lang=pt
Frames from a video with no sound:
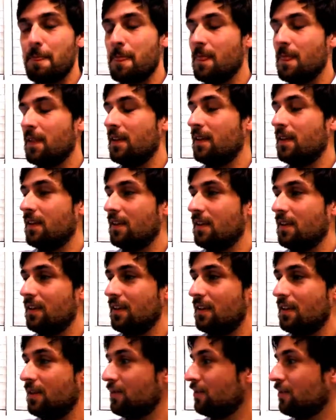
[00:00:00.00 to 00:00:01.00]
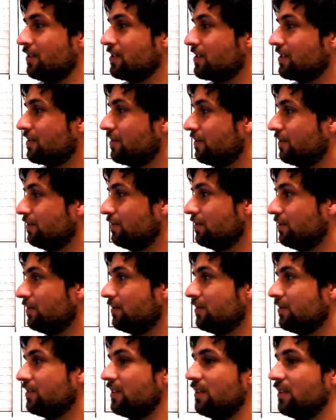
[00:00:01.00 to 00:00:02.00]
E hoje com
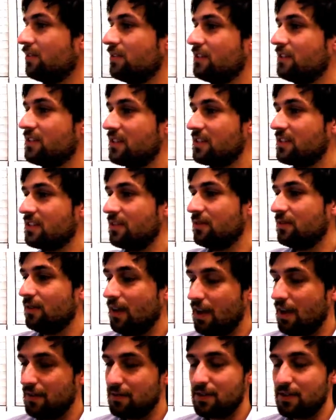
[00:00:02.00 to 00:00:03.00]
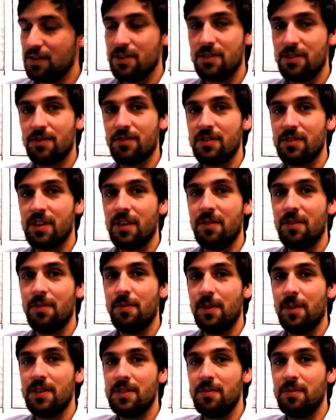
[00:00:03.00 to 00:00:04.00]
a utilização do Revit a gente consegue
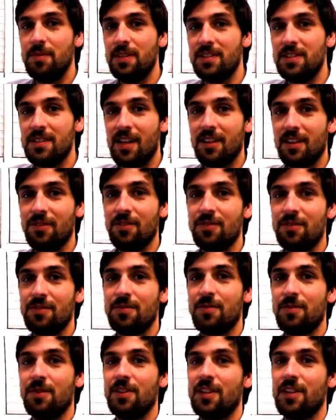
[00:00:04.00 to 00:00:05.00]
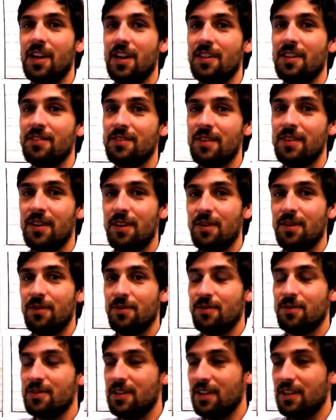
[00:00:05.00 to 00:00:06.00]
compatibilizar todos os projetos,
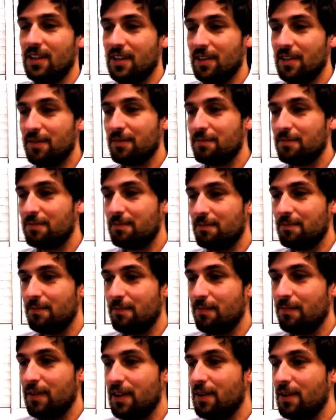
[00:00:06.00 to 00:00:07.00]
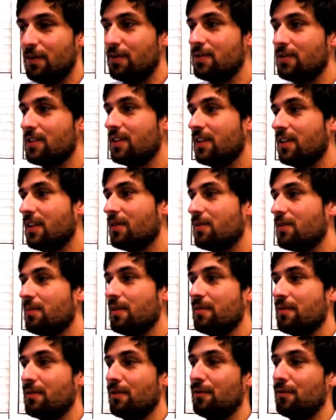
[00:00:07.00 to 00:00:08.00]
conseguir ver onde tem alguma
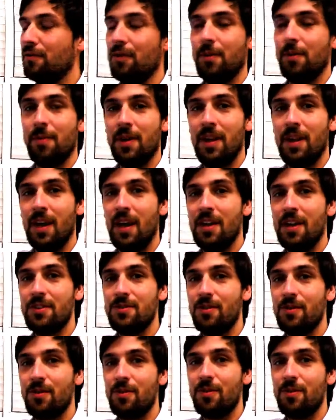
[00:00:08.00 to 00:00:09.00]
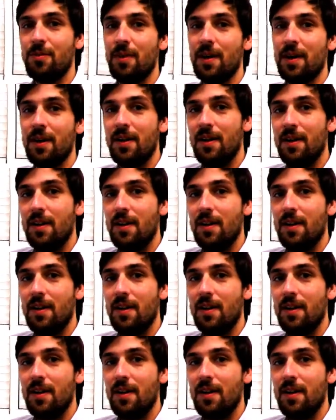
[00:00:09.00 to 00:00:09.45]
inconformidade ou alguma